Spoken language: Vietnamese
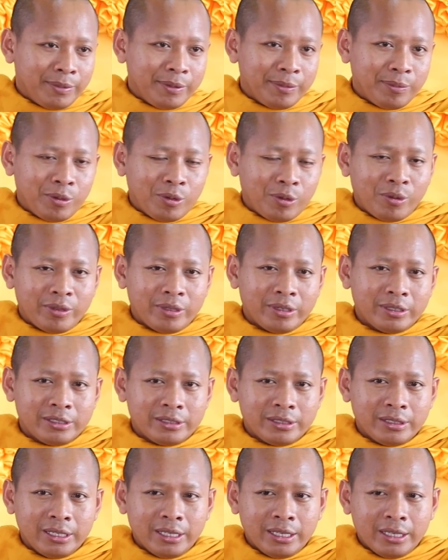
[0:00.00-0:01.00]
bị pro
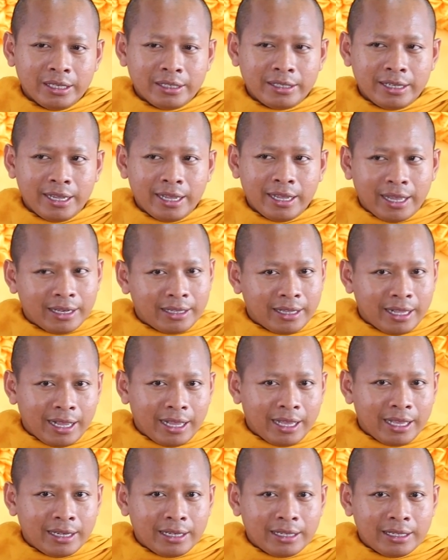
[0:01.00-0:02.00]
kê hạt
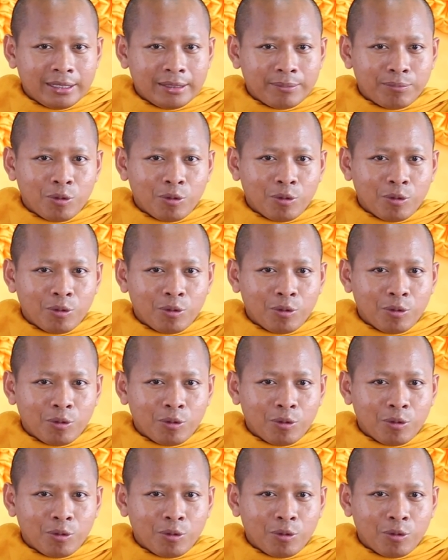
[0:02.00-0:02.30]
than